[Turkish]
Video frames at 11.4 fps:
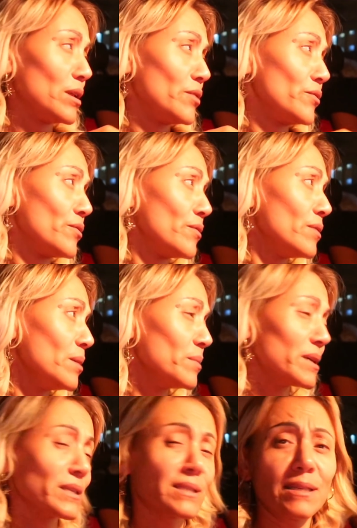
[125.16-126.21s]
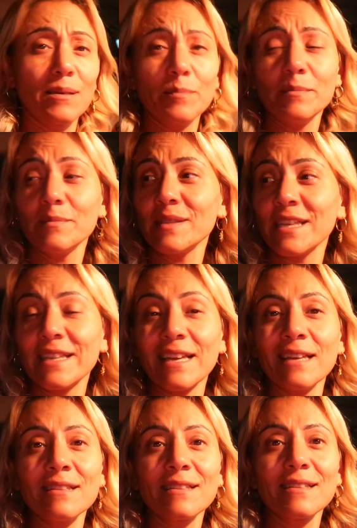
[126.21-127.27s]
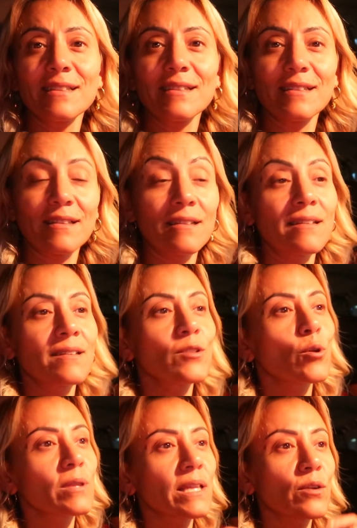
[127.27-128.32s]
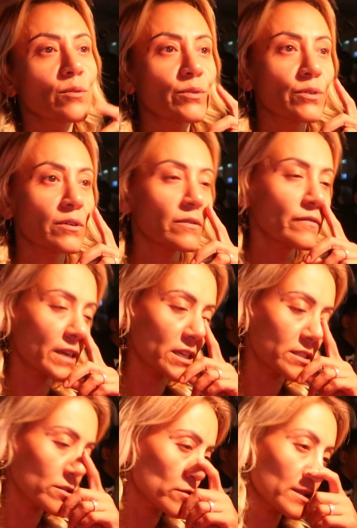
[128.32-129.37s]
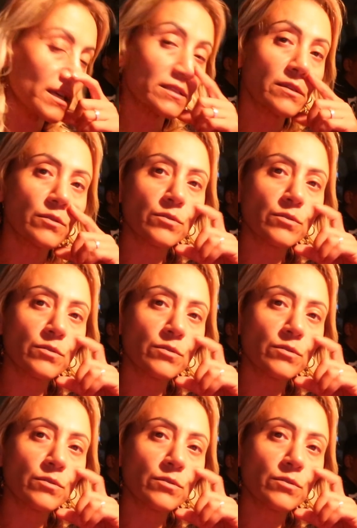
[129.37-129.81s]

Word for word: bulanıyor. Öyle mi kızım? Neden? Ee, yoldan oluyor. Virajlı yollardan